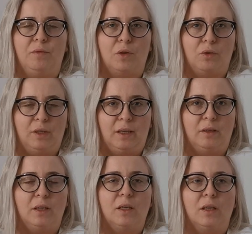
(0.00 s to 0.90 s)
wykonane.
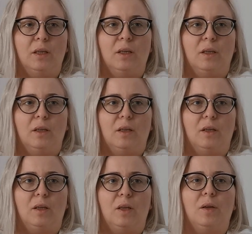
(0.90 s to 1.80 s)
Bo trzeba
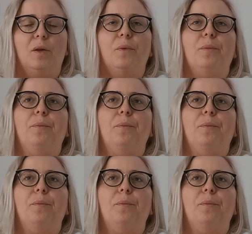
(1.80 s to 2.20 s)
powtarzać zabiegi.